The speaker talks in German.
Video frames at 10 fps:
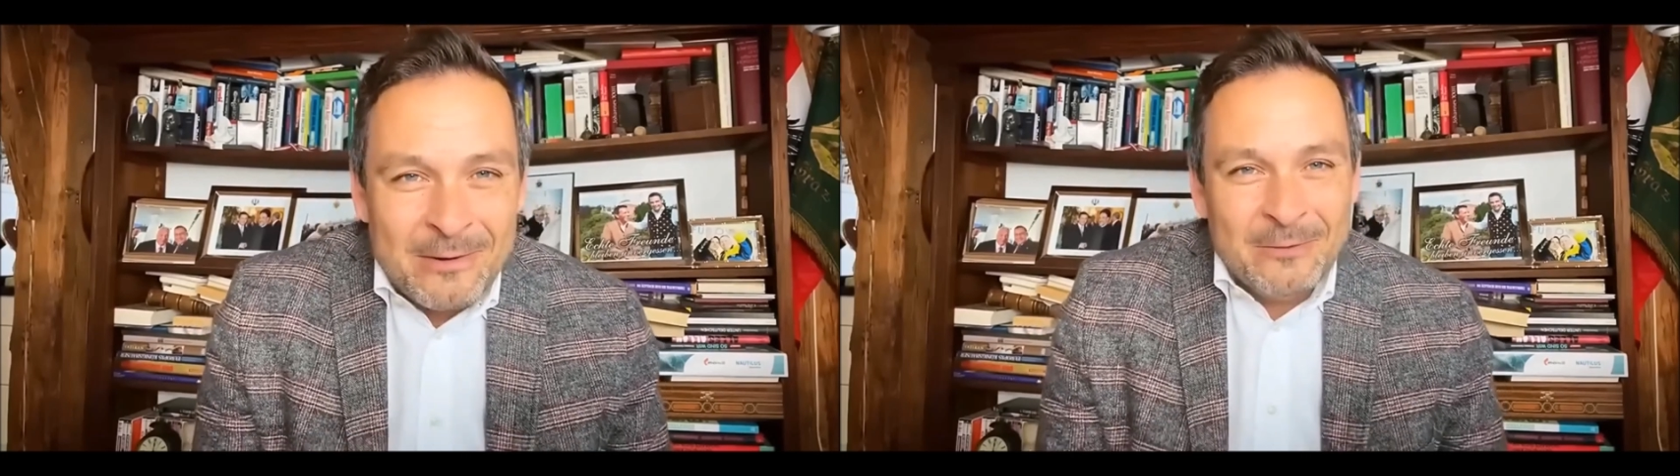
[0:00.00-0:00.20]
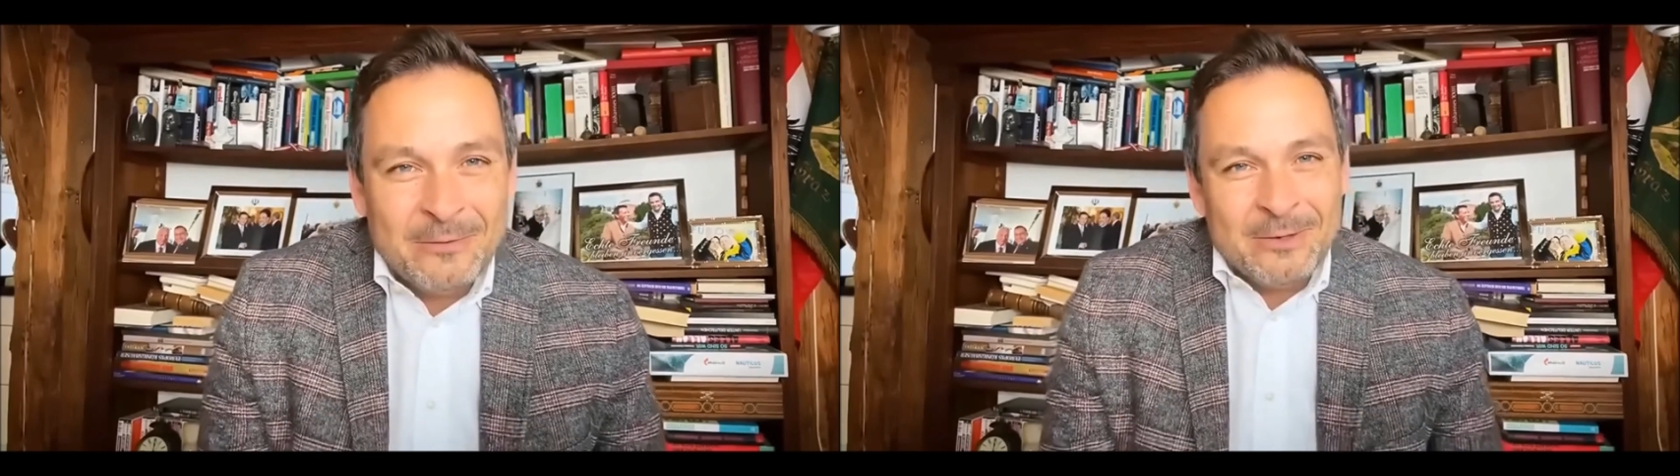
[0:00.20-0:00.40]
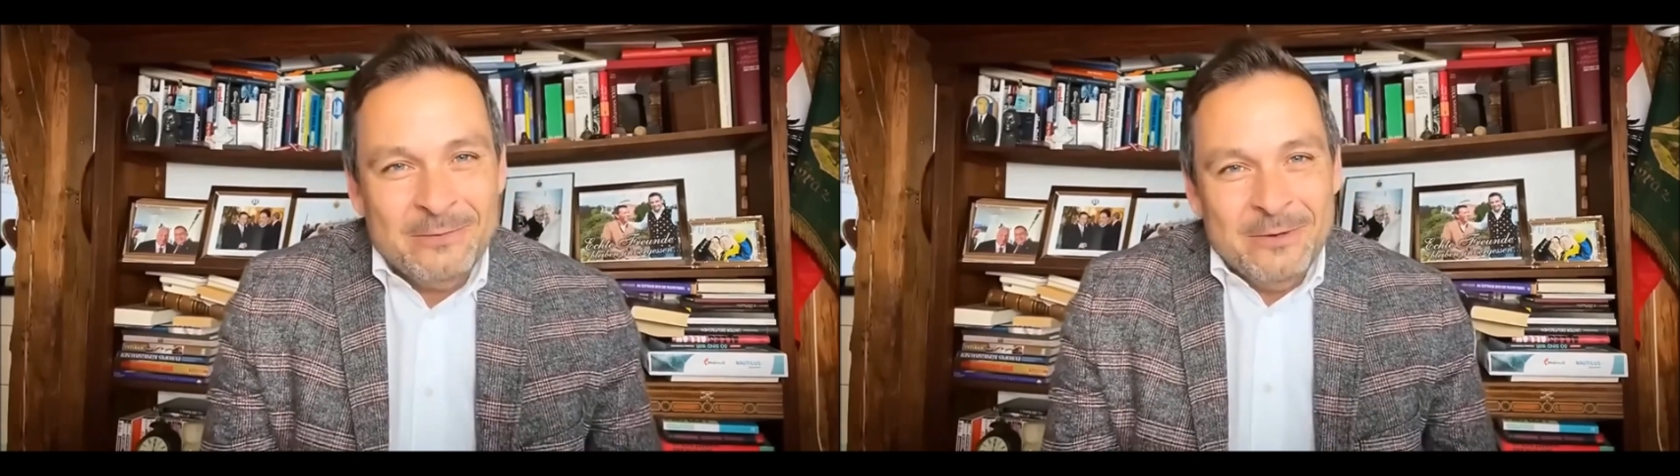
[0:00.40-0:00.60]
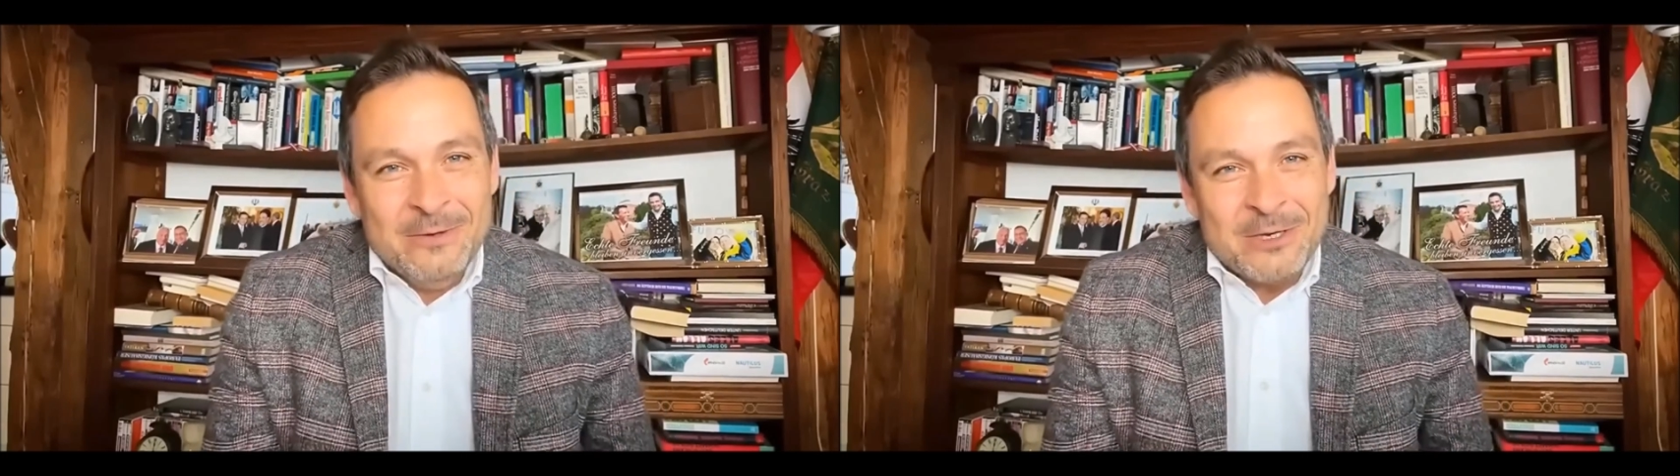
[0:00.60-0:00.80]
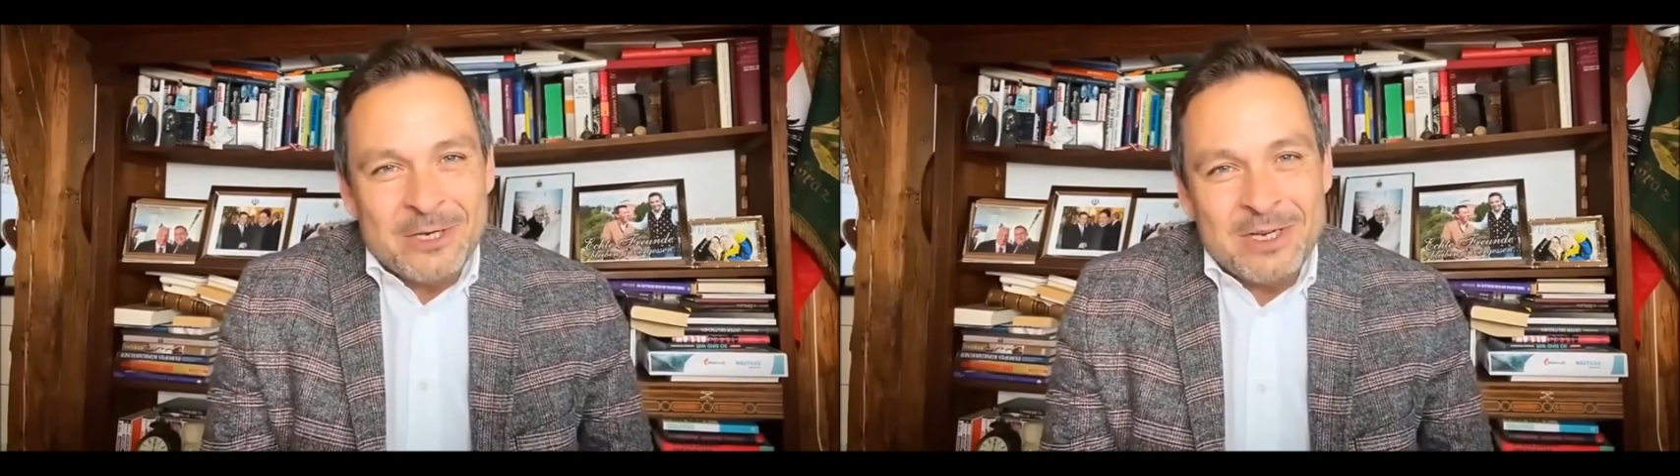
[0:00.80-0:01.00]
und den
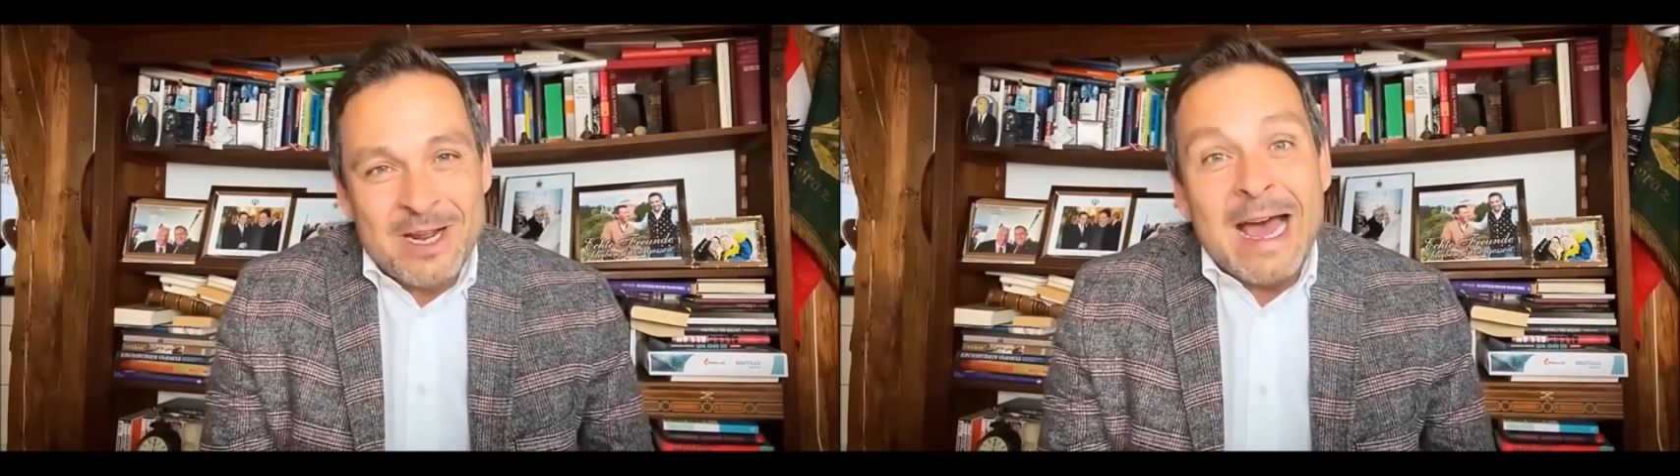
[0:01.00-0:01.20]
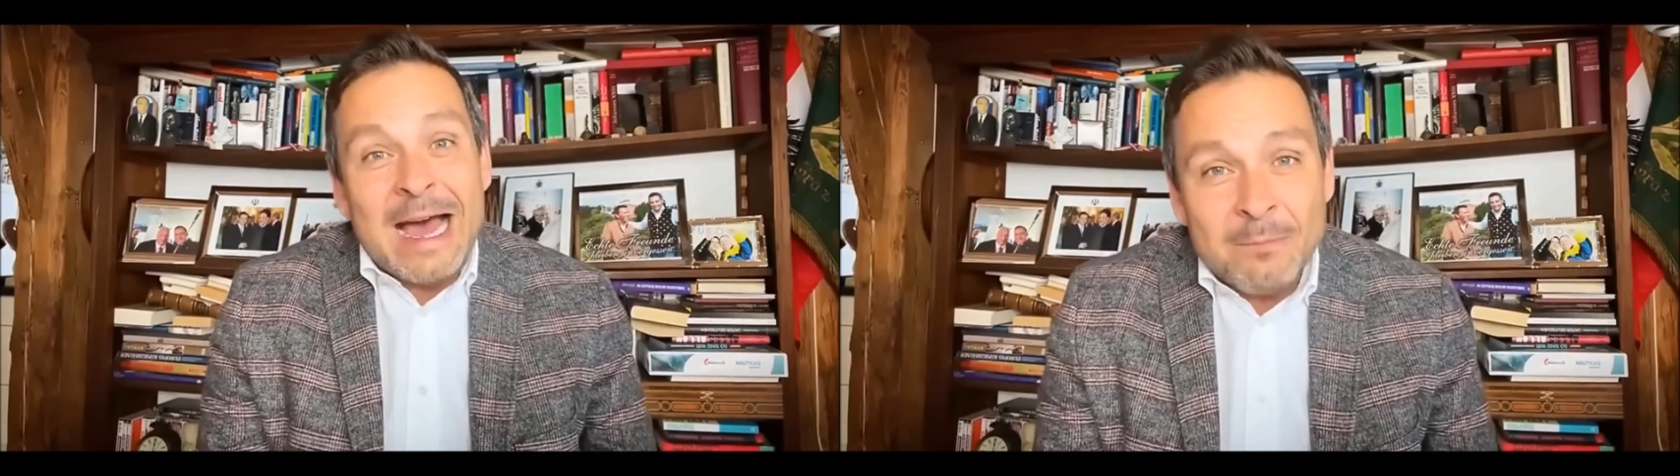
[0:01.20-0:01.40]
Wünschen einer